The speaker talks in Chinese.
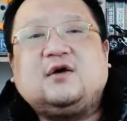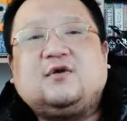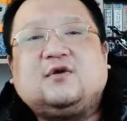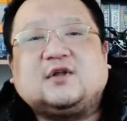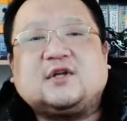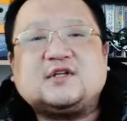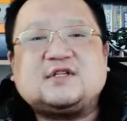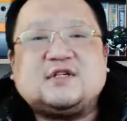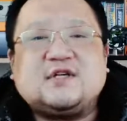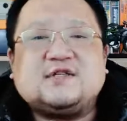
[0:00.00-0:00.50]

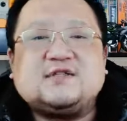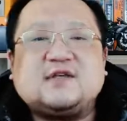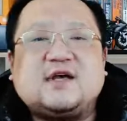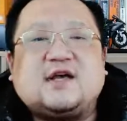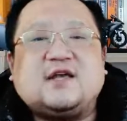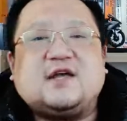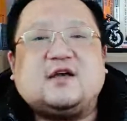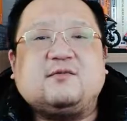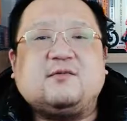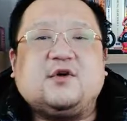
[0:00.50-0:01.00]
我到现
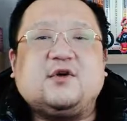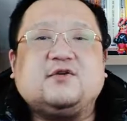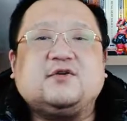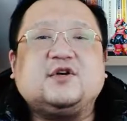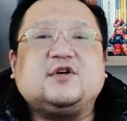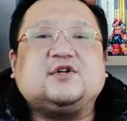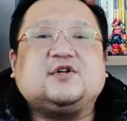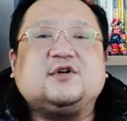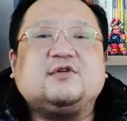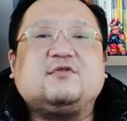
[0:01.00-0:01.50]
在也没有
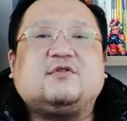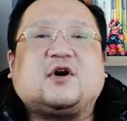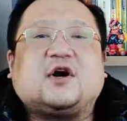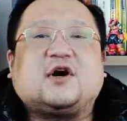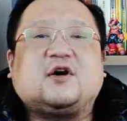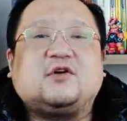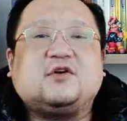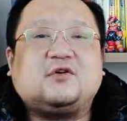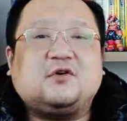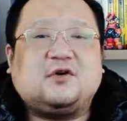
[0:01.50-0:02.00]
认真
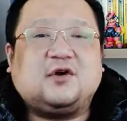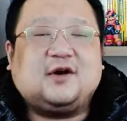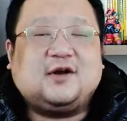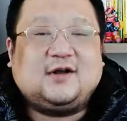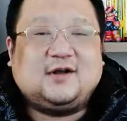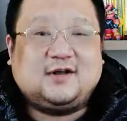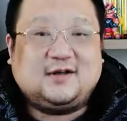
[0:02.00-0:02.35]
玩过，